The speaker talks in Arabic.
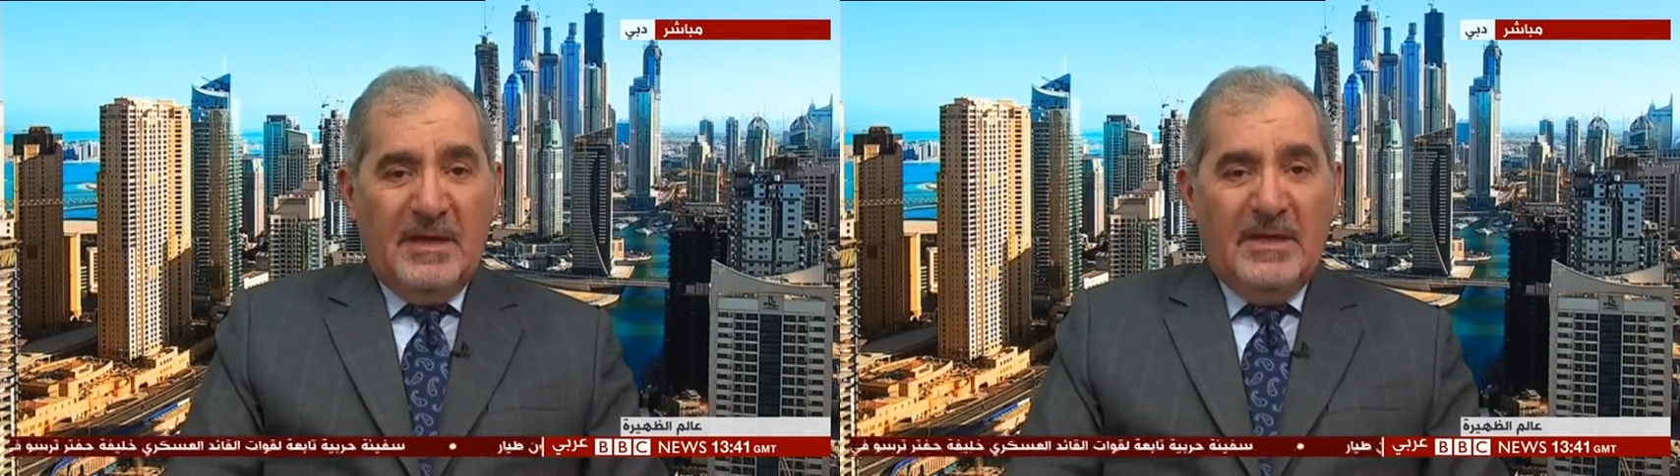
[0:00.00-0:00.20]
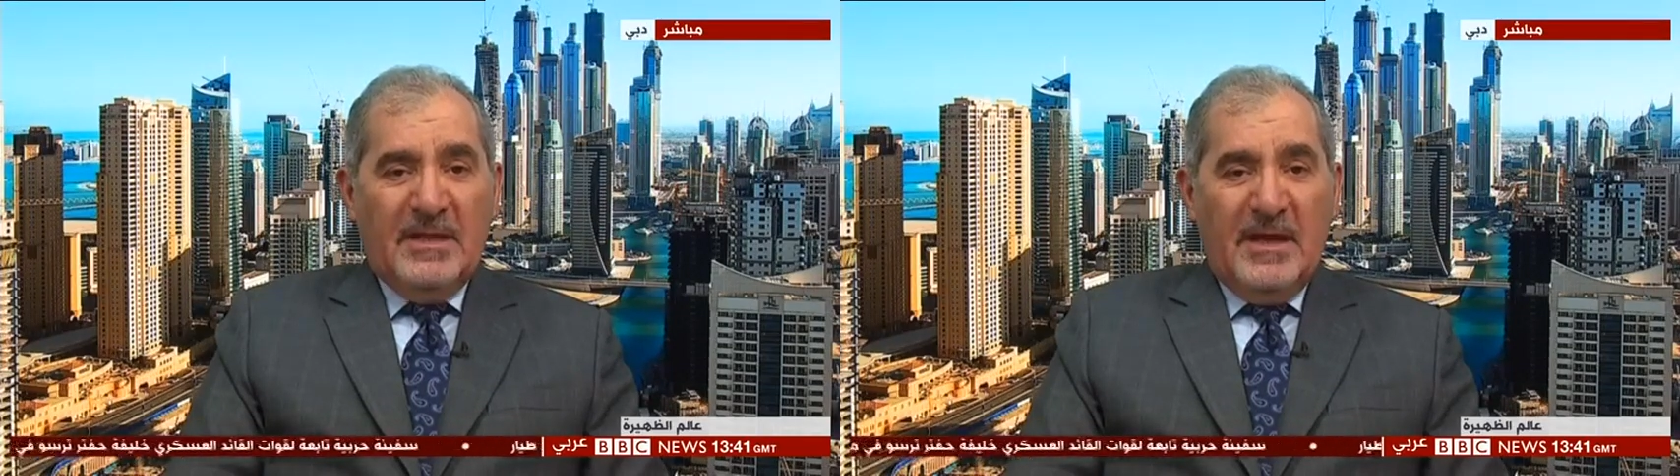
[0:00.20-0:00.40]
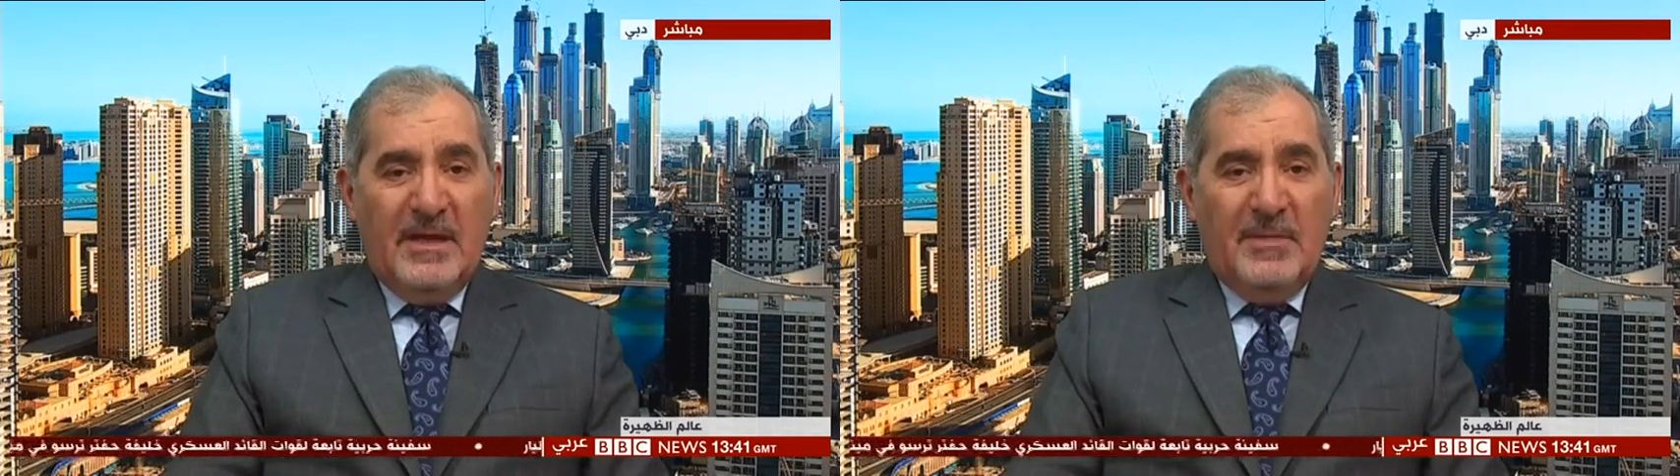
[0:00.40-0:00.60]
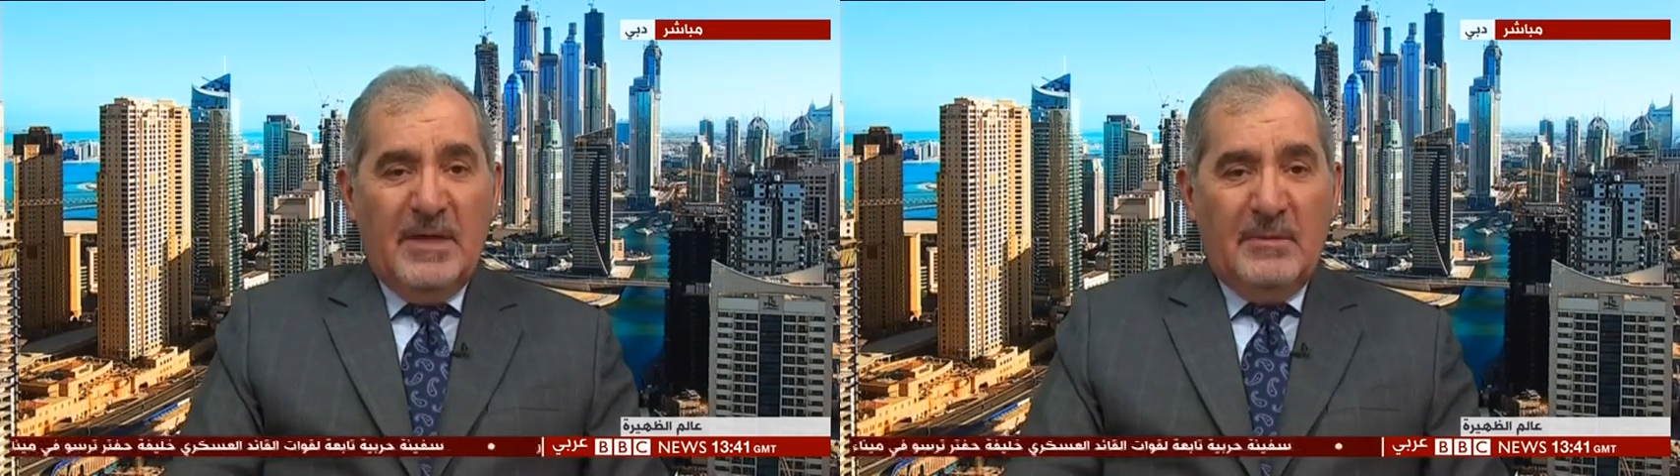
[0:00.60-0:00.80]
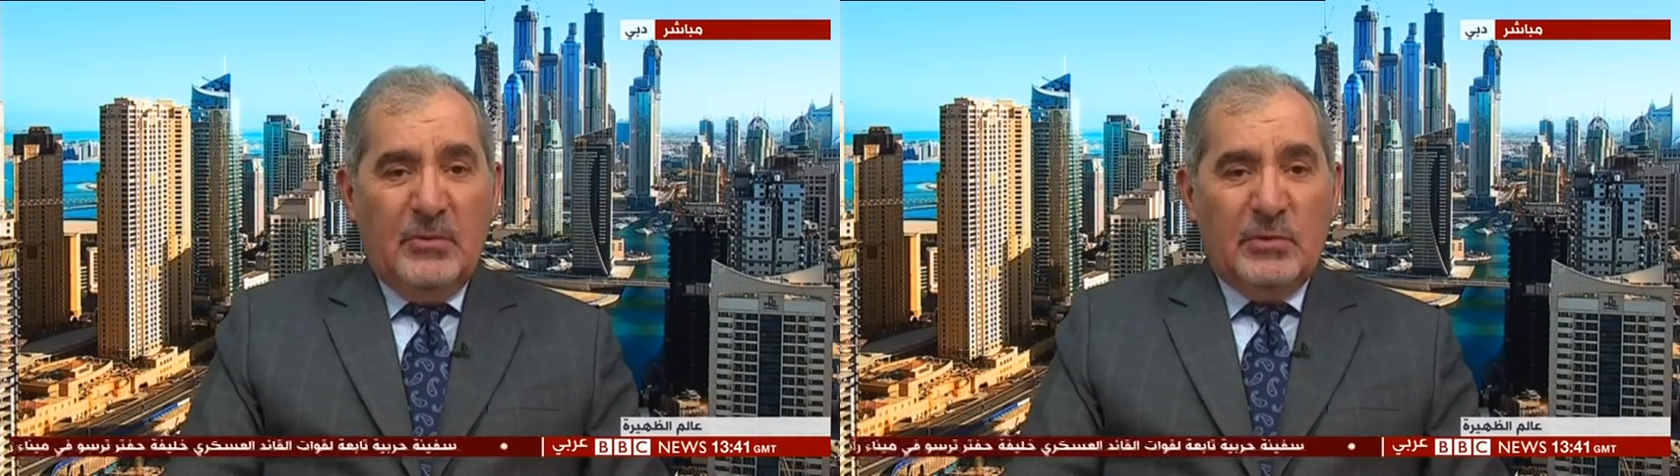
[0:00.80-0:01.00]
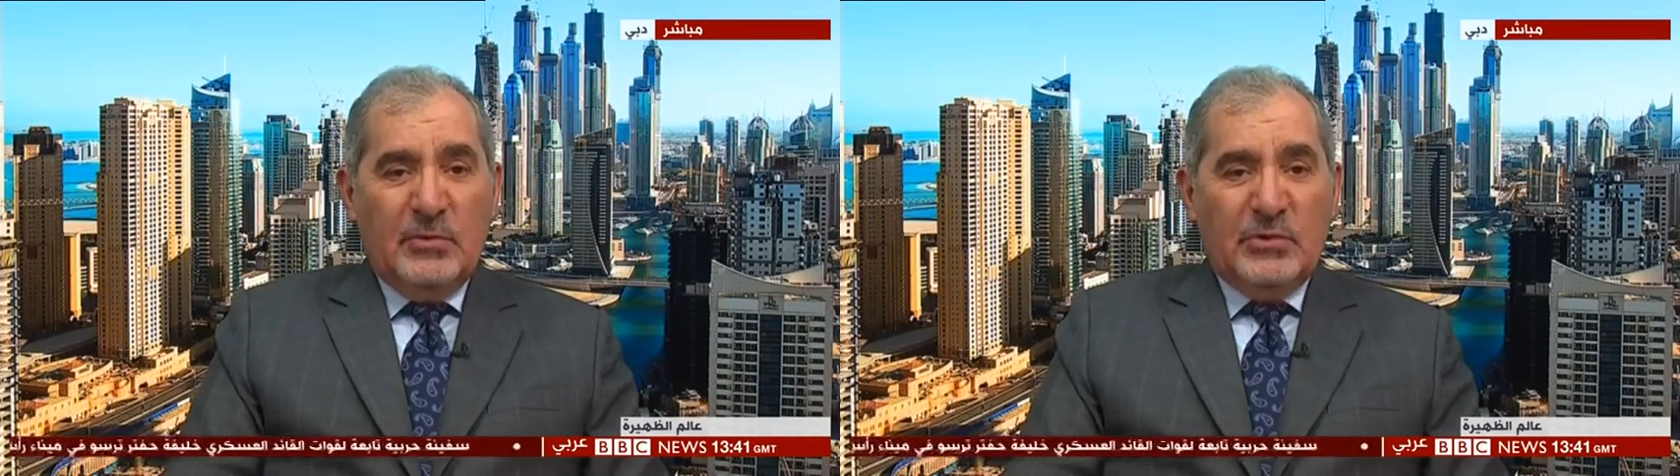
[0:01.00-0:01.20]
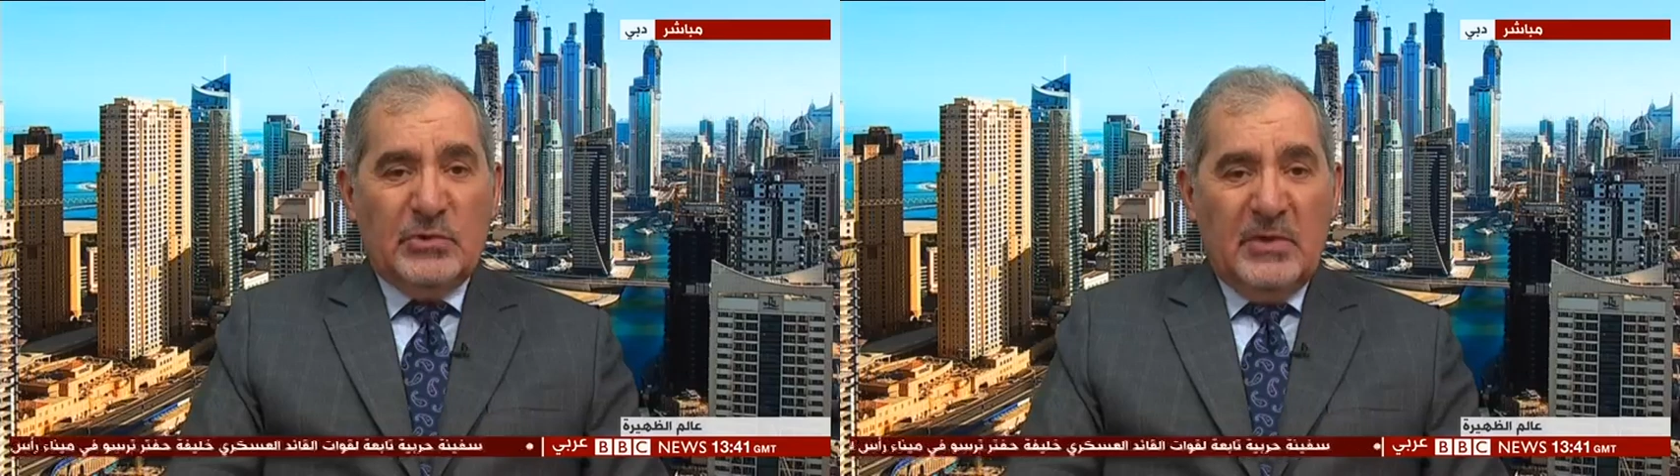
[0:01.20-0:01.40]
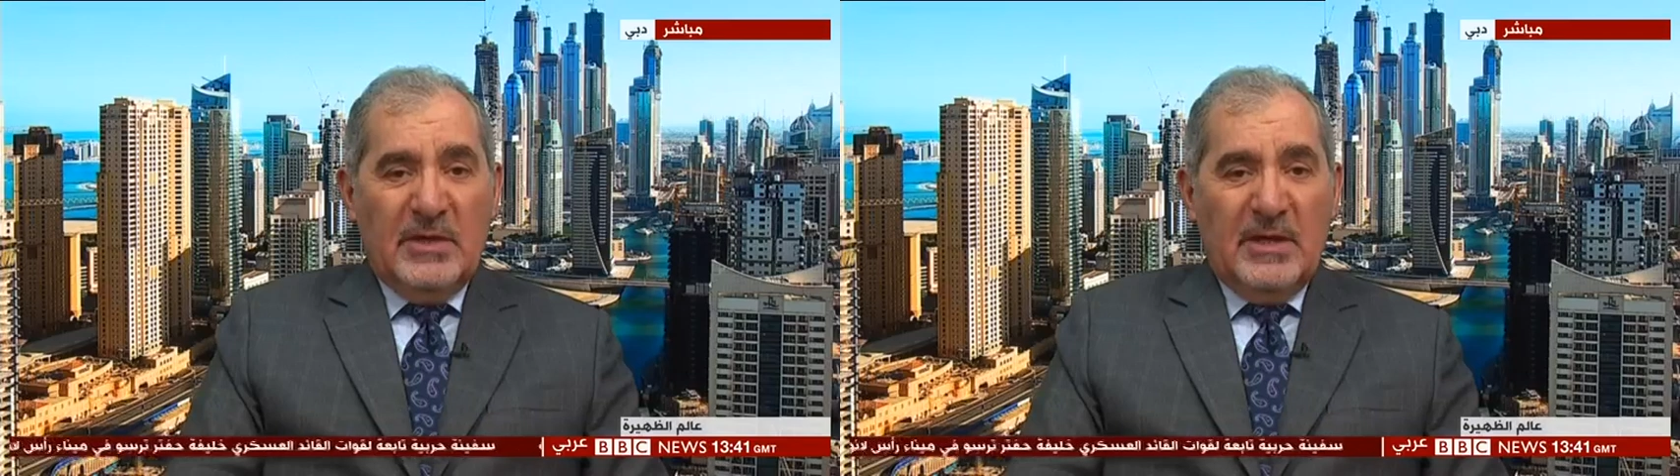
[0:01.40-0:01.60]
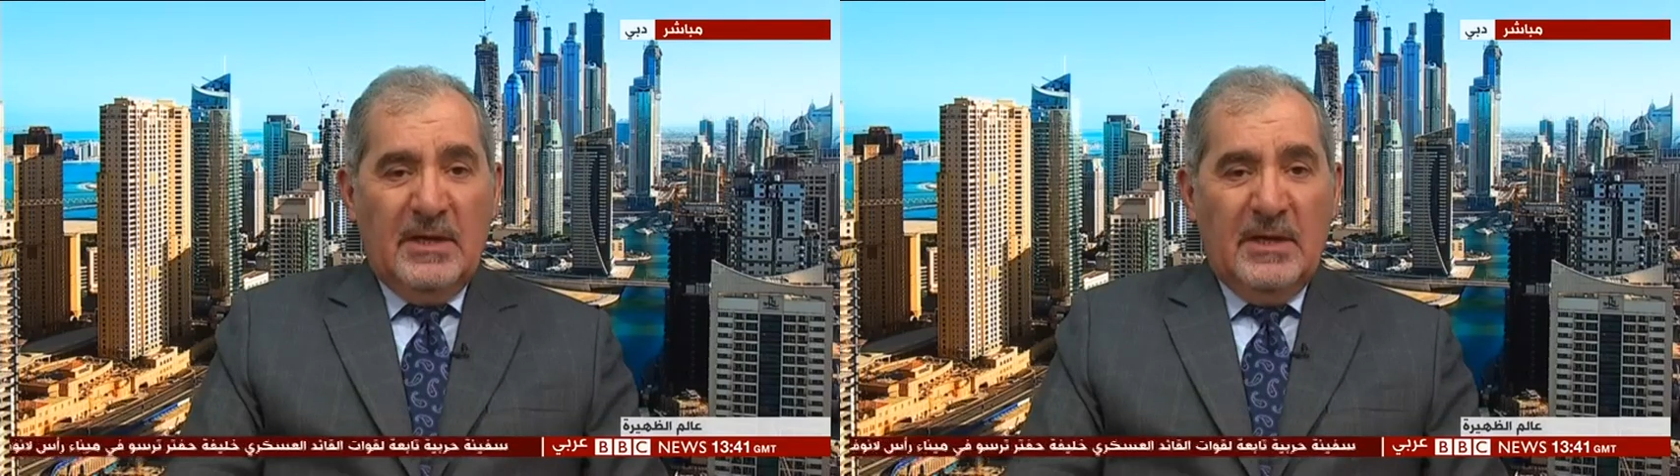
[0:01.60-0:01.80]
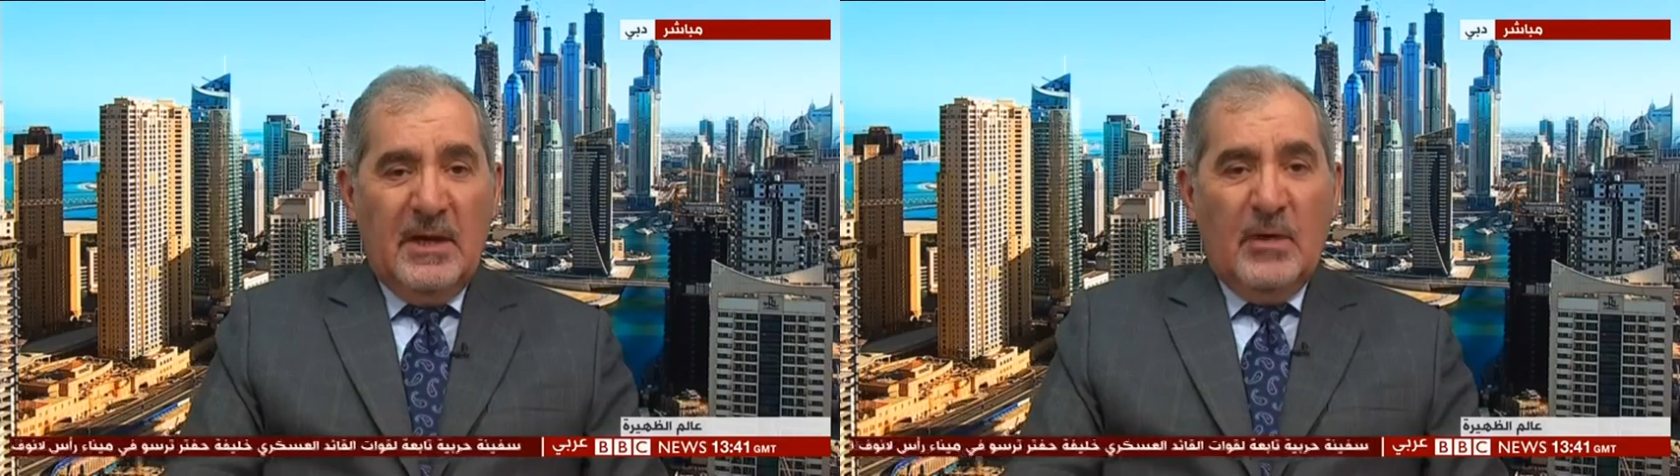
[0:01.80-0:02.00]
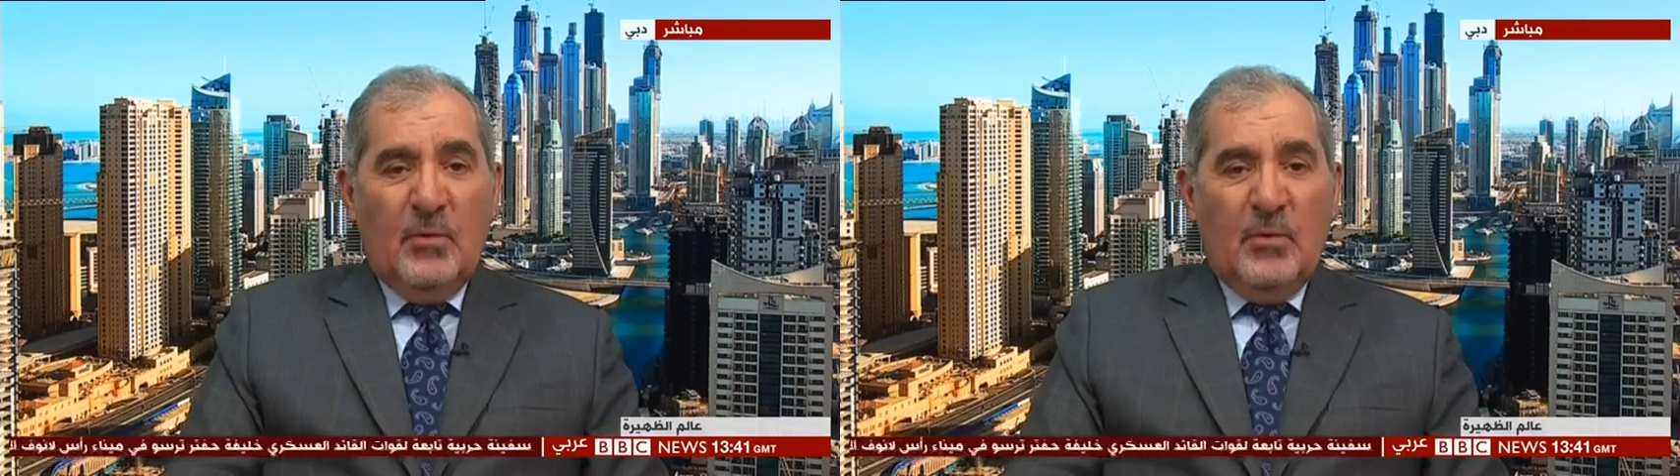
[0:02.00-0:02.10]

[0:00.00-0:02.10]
عند علمنا بوجود السكري